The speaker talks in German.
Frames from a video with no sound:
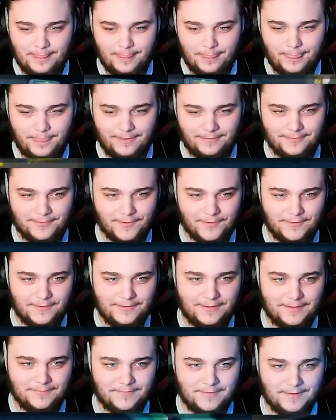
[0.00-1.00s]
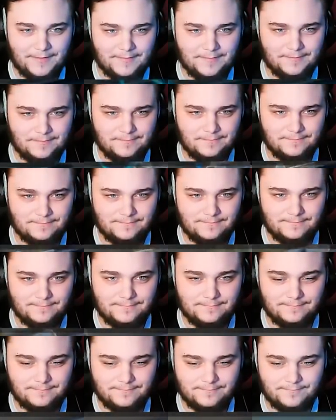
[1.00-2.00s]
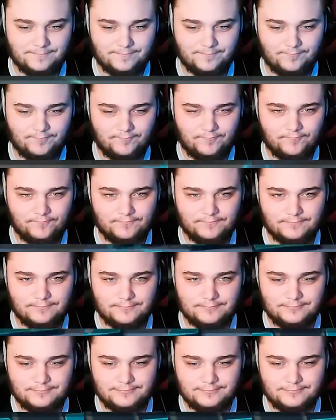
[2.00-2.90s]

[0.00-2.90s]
Das gönne ich ihm nicht. Bitte nicht.